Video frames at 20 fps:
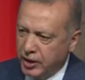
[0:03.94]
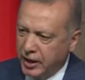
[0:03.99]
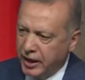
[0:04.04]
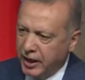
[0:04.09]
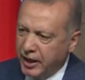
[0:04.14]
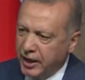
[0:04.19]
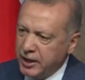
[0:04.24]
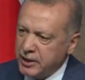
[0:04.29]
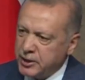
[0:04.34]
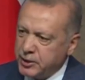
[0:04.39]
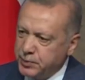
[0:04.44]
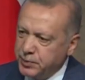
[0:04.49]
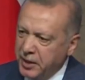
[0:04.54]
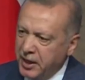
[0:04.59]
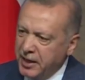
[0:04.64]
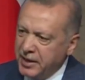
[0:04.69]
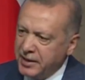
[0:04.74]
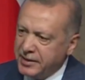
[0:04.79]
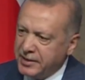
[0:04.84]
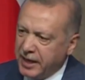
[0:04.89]

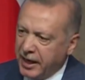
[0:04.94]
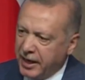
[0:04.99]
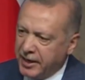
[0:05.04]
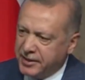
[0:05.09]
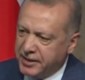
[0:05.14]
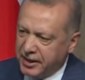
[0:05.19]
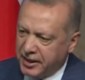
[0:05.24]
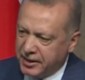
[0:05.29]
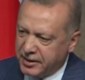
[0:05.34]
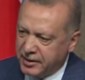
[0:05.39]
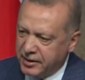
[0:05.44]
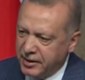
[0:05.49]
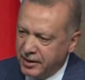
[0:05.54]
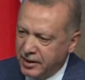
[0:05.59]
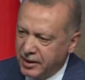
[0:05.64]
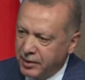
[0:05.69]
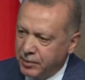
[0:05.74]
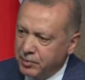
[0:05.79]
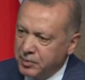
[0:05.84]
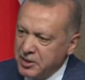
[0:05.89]
hiçbir tehdit
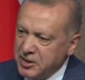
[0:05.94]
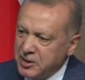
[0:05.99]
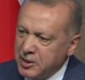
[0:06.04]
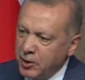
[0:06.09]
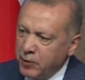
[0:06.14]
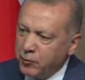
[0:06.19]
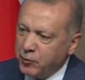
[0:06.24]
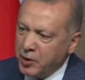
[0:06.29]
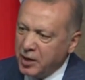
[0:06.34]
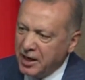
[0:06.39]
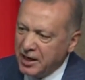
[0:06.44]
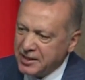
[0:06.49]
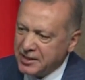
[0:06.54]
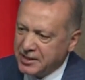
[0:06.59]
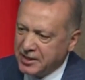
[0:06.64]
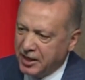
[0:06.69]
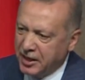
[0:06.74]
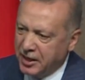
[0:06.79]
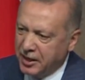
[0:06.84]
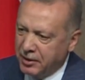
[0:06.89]
bizi
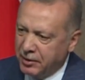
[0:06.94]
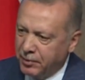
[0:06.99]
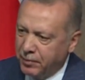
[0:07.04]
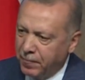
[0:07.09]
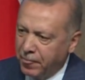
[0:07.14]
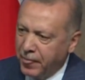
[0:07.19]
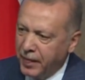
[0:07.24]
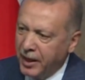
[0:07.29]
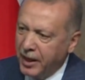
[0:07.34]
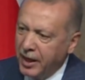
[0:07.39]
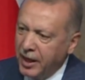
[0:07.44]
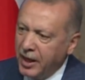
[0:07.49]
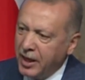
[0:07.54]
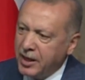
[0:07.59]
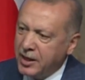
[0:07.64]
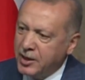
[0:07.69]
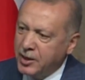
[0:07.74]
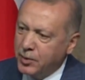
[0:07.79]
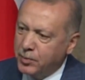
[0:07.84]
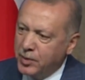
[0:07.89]
Filistin'in
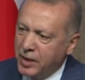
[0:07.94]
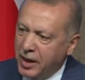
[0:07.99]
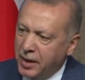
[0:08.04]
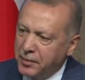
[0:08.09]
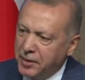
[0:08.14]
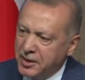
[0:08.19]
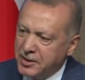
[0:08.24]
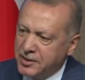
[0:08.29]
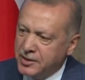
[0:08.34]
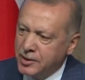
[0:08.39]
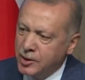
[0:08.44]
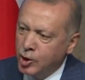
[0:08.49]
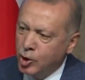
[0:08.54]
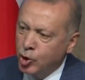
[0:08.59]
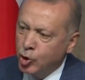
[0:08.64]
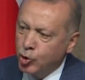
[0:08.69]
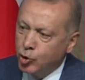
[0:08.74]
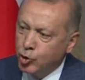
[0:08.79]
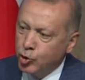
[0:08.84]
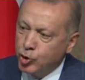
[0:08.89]
ilk kıblemiz
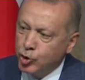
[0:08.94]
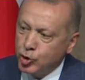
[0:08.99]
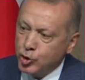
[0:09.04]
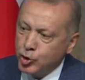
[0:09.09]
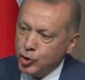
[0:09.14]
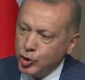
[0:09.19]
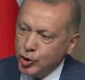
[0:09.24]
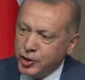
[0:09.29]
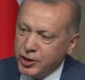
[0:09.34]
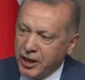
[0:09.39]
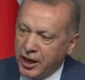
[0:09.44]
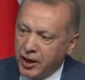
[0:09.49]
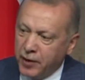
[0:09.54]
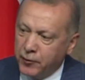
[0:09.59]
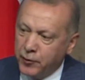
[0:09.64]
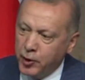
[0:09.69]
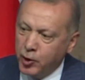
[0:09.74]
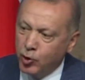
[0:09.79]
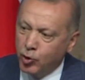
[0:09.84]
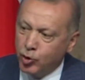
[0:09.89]
Kudüs'ü
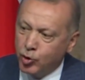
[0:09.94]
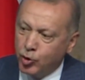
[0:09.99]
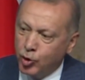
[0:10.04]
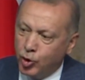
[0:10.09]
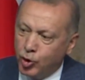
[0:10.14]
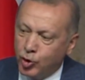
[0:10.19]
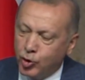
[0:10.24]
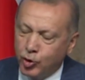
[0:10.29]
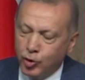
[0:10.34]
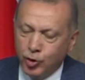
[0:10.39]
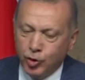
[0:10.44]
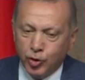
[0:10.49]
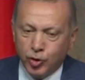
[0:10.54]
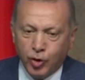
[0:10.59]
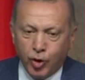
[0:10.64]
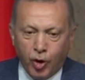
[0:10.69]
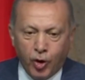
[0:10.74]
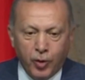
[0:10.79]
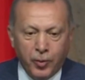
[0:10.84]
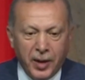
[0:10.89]
Şerif'in hukukunu
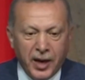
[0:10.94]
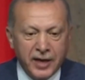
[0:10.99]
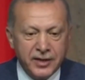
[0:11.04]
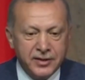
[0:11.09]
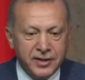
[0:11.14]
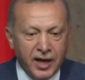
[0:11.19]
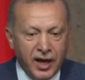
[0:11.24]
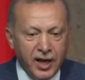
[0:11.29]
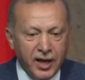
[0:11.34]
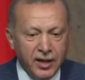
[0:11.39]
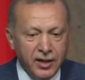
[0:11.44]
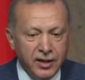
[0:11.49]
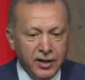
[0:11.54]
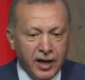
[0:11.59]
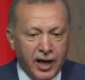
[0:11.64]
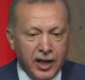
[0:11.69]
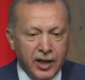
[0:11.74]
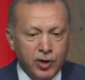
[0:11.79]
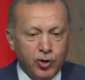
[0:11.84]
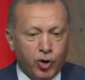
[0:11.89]
korumaktan
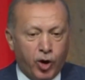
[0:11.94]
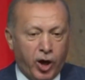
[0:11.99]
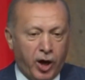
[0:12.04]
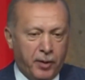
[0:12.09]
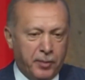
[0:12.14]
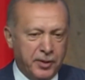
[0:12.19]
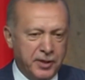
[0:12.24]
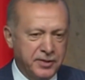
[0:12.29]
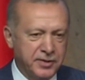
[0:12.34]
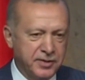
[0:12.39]
alıkoyamaz.